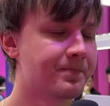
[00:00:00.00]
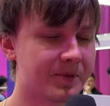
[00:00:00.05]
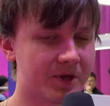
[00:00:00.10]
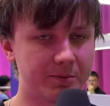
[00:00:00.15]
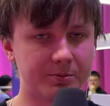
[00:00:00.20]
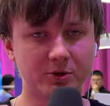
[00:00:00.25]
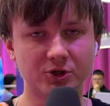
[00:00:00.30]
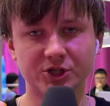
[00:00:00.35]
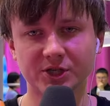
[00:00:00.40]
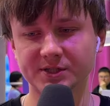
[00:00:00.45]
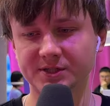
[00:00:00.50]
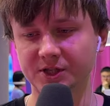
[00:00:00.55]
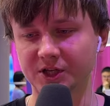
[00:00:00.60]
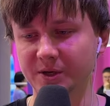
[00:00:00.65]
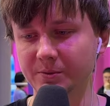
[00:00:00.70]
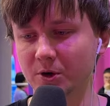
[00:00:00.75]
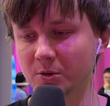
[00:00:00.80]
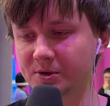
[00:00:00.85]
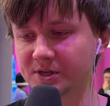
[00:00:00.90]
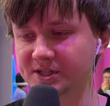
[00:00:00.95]
И получается,
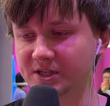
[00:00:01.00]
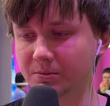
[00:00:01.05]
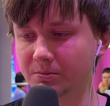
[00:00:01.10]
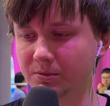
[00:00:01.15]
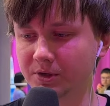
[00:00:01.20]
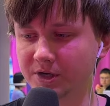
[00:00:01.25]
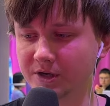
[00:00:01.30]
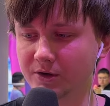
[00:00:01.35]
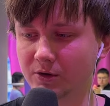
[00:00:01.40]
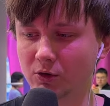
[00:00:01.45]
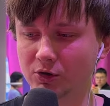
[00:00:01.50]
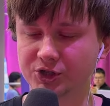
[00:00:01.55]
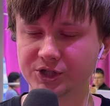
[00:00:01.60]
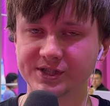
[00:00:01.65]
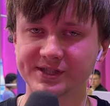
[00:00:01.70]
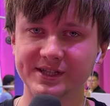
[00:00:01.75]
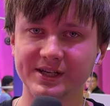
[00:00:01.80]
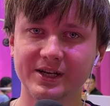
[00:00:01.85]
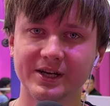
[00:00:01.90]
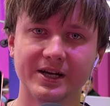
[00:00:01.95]
таким образом мы очень
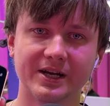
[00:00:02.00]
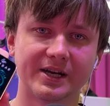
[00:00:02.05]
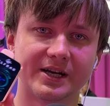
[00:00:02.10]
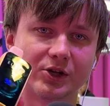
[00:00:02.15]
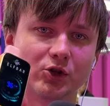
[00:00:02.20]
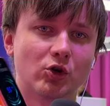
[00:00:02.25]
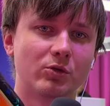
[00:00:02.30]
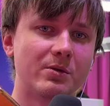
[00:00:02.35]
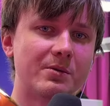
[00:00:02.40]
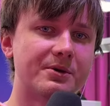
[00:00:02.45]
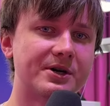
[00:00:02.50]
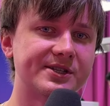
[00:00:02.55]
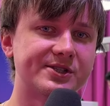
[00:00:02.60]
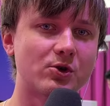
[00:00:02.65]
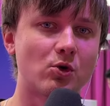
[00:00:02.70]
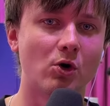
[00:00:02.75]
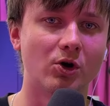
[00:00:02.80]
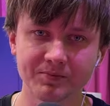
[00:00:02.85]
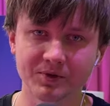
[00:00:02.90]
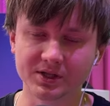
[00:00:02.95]
сильно экономим
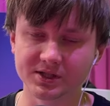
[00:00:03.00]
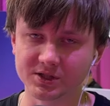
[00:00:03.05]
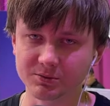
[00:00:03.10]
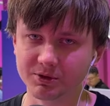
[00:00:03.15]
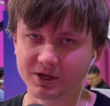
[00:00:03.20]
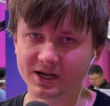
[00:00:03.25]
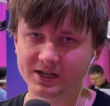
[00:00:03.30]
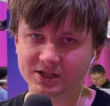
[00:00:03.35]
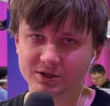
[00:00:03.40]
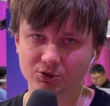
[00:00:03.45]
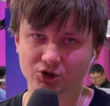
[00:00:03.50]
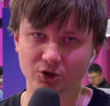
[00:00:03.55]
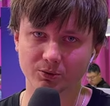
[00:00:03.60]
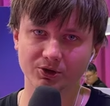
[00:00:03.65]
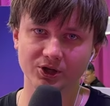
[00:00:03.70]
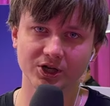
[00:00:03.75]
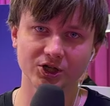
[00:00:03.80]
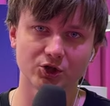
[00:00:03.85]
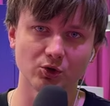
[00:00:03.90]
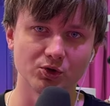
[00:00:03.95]
расход, если мы хотим, чтобы наше